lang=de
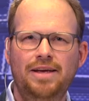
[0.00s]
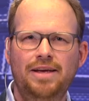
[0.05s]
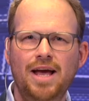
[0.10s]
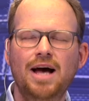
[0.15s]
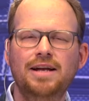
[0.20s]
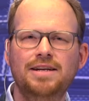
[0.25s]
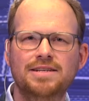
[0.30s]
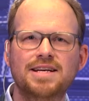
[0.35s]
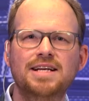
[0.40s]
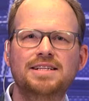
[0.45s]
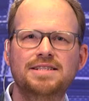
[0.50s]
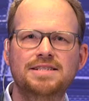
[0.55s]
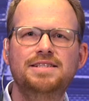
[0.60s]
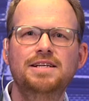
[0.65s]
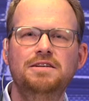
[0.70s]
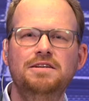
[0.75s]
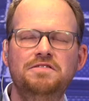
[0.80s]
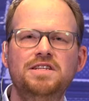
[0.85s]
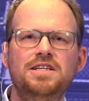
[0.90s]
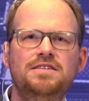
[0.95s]
Ja, das hat es
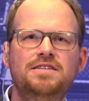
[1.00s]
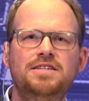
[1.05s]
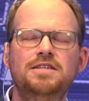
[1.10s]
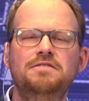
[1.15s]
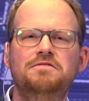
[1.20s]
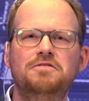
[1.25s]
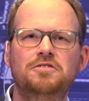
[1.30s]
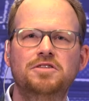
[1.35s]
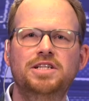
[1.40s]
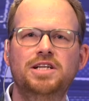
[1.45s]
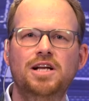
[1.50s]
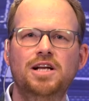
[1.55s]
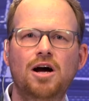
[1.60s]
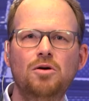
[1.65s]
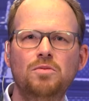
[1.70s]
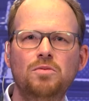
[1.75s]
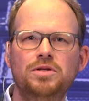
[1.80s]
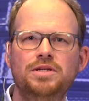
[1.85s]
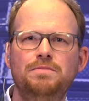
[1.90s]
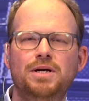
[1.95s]
definitiv. Und ich
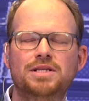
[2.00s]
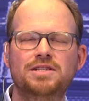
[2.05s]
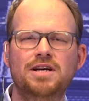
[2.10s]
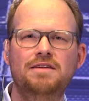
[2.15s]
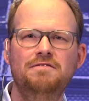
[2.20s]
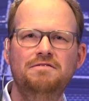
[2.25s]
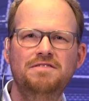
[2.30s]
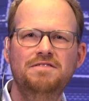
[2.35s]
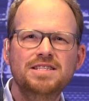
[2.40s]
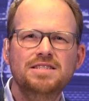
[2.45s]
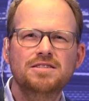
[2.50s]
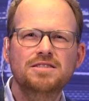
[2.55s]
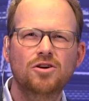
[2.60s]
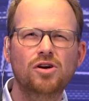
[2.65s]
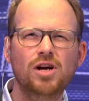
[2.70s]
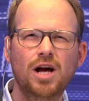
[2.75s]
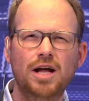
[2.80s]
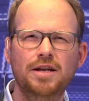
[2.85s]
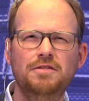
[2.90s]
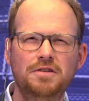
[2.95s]
glaube, die Parteien wissen
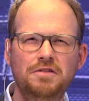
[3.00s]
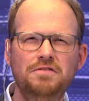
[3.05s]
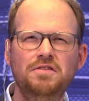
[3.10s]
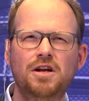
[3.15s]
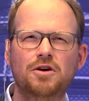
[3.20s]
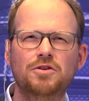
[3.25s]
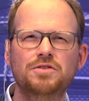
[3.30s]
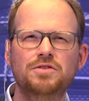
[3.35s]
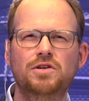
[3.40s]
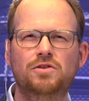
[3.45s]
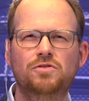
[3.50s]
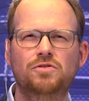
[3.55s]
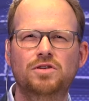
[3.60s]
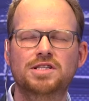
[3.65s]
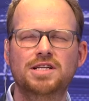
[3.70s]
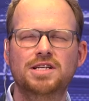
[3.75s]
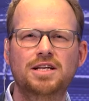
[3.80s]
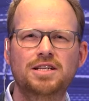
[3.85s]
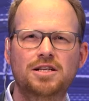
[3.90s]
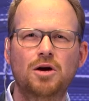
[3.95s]
noch gar nicht, wie viel Auswirkungen
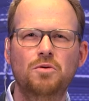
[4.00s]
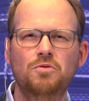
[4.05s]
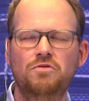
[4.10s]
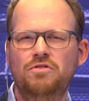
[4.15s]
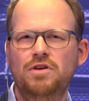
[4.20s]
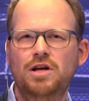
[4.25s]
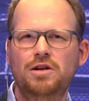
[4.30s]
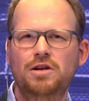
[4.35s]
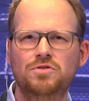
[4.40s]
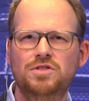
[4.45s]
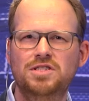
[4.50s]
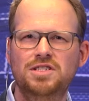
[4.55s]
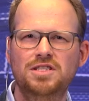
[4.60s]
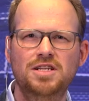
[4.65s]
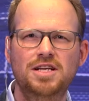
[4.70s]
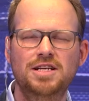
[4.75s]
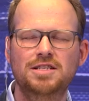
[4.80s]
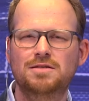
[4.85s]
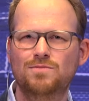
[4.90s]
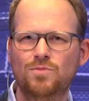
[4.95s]
das hat. Ich glaube, wir werden uns die
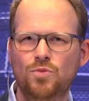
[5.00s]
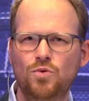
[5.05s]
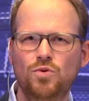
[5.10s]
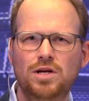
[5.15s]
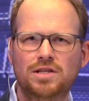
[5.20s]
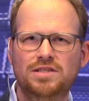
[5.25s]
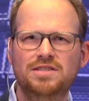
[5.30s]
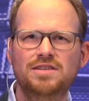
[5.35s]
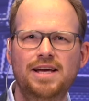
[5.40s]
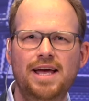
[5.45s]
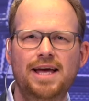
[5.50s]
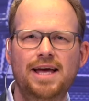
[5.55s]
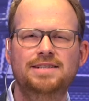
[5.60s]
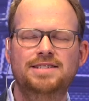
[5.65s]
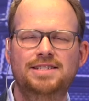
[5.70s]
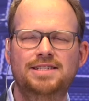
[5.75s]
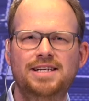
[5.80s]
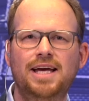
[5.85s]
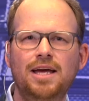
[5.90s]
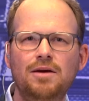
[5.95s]
nächsten Monate
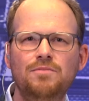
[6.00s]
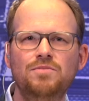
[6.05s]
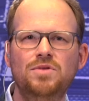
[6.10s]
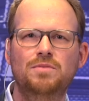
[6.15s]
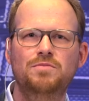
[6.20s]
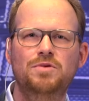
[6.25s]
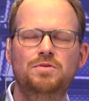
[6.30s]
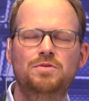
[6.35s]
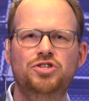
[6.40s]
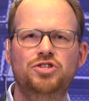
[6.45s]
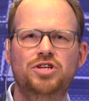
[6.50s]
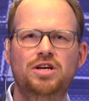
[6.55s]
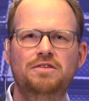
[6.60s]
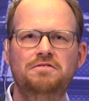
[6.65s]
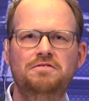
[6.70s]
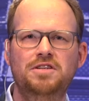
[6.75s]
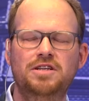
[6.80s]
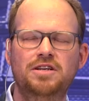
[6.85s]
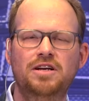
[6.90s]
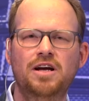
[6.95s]
extrem damit
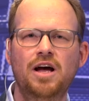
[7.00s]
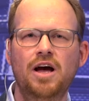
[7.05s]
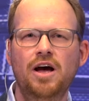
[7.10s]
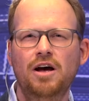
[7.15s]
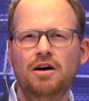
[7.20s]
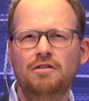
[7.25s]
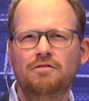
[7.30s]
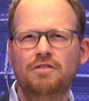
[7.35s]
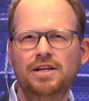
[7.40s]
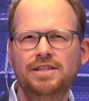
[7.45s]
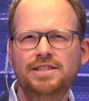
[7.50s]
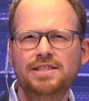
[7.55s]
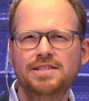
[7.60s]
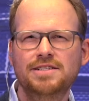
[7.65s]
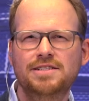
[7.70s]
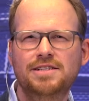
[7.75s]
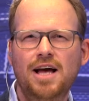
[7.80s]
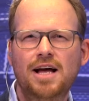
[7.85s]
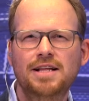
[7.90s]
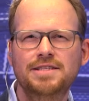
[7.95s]
beschäftigen, weil
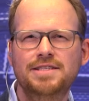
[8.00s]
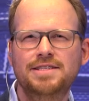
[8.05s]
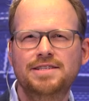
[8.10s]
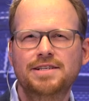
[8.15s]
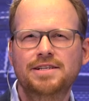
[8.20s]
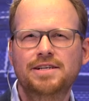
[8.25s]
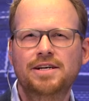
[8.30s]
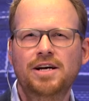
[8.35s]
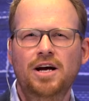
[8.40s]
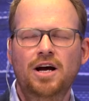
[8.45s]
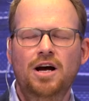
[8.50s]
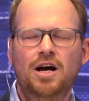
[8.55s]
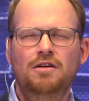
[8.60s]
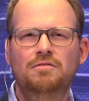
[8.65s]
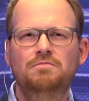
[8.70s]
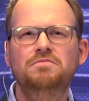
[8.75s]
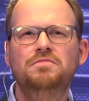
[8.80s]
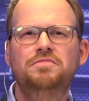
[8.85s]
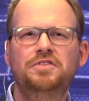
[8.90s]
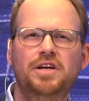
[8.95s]
dieses ganze,
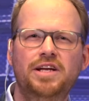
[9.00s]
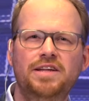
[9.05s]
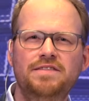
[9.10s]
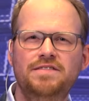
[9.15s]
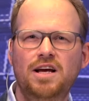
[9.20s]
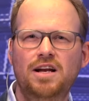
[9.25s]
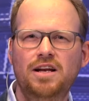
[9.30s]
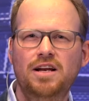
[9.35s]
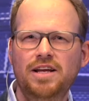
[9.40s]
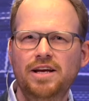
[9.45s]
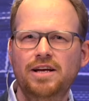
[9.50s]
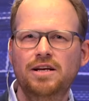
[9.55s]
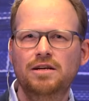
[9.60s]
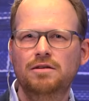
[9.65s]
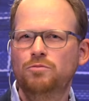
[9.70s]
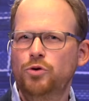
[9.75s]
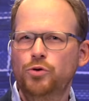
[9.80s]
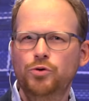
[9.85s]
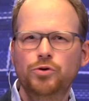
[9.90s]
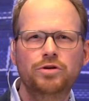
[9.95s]
ähm, wir
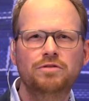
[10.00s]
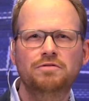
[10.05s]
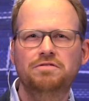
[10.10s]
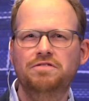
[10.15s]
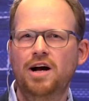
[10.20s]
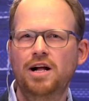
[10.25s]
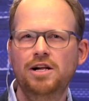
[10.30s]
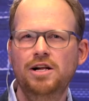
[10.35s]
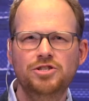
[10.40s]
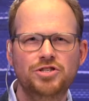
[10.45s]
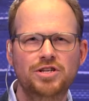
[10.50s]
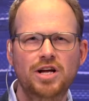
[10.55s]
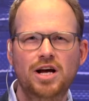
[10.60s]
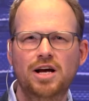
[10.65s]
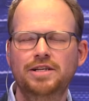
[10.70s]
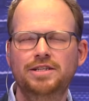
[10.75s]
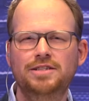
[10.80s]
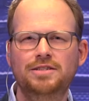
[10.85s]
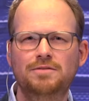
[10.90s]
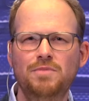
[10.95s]
hinterlegen Lügen,
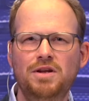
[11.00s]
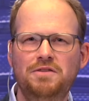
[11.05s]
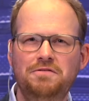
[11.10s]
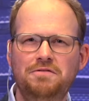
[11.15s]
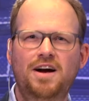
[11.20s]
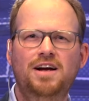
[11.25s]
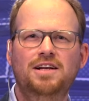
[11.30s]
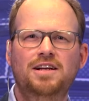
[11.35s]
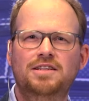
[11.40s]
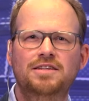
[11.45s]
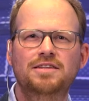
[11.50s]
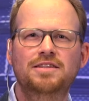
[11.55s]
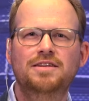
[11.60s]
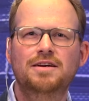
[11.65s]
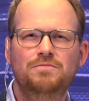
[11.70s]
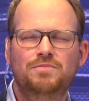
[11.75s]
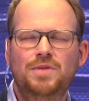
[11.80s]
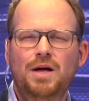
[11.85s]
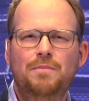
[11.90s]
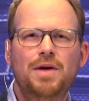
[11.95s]
Falschnachrichten mit Fakten,
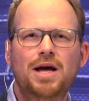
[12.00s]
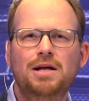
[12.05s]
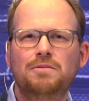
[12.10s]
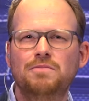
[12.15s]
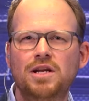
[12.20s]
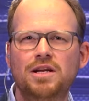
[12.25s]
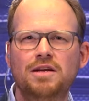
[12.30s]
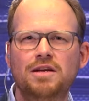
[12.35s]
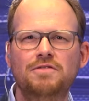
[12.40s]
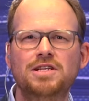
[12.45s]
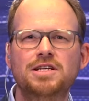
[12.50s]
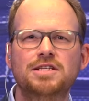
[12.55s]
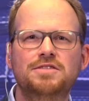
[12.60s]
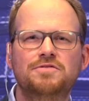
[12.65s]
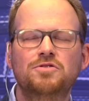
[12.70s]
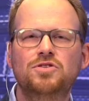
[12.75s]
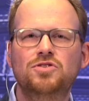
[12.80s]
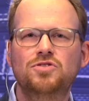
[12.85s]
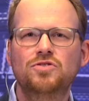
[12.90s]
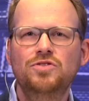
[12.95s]
da, da merkt man irgendwie, es
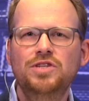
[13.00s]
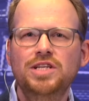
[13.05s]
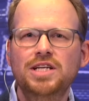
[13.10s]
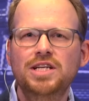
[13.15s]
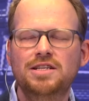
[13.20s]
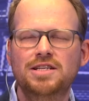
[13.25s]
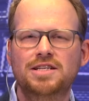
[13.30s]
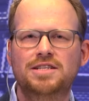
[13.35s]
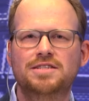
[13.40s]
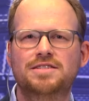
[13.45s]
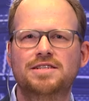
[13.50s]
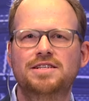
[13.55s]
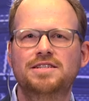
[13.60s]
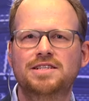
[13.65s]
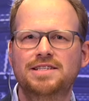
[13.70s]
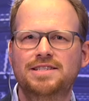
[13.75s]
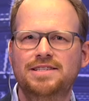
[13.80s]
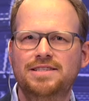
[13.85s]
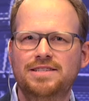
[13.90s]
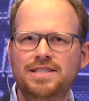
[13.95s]
funktioniert nicht. Es
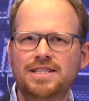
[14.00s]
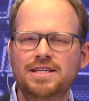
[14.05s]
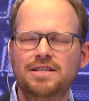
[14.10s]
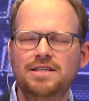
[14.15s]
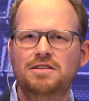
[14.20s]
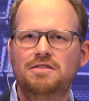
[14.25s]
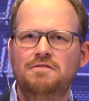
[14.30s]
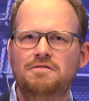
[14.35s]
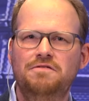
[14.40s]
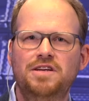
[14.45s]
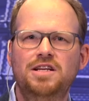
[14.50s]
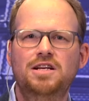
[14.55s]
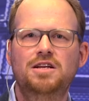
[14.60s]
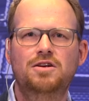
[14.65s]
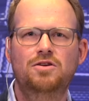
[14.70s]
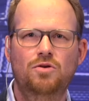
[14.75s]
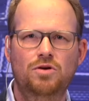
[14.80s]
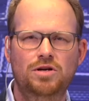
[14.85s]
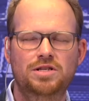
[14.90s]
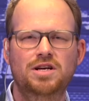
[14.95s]
interessiert
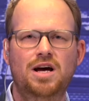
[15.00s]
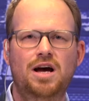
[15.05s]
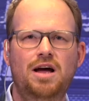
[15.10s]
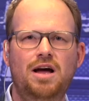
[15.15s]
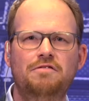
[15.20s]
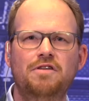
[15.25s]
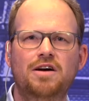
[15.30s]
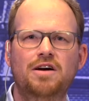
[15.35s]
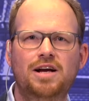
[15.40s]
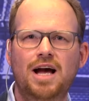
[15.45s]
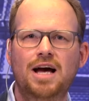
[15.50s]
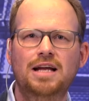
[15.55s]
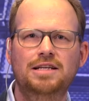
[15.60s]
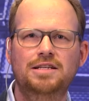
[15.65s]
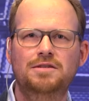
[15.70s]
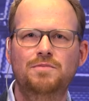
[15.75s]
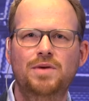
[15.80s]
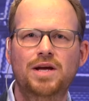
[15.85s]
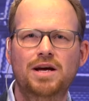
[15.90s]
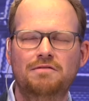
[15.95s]
viele Leute einfach gar
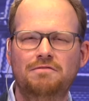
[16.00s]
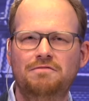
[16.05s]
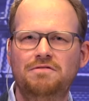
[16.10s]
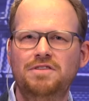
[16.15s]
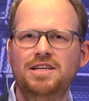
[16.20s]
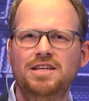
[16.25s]
nicht mehr.